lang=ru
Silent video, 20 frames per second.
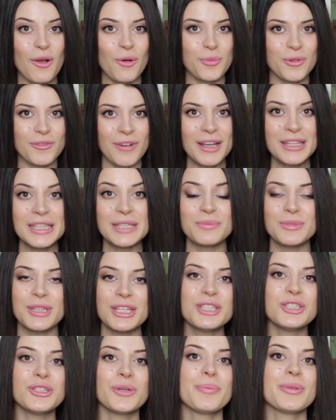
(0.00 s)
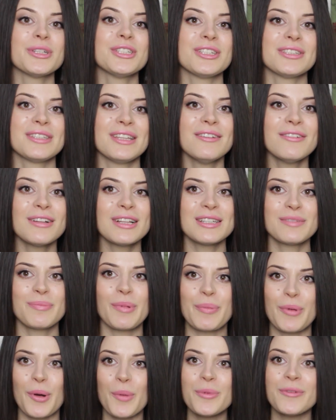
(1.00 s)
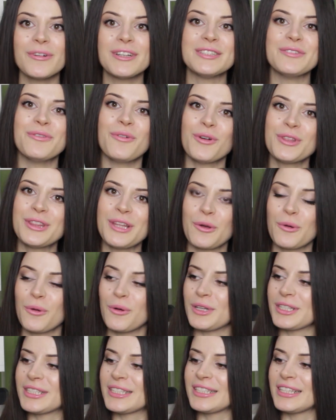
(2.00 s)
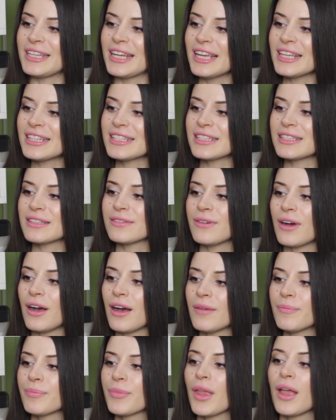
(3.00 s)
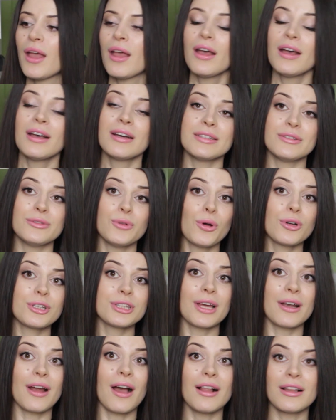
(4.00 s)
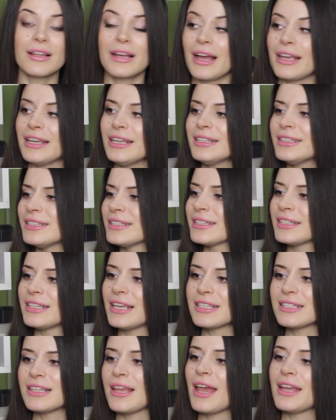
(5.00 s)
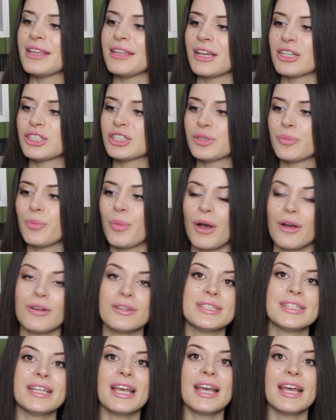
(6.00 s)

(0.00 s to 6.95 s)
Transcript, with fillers: для умывания мне еще посчастливилось попробовать вот такое средство. Доктор Алкаитис, если я не ошибаюсь,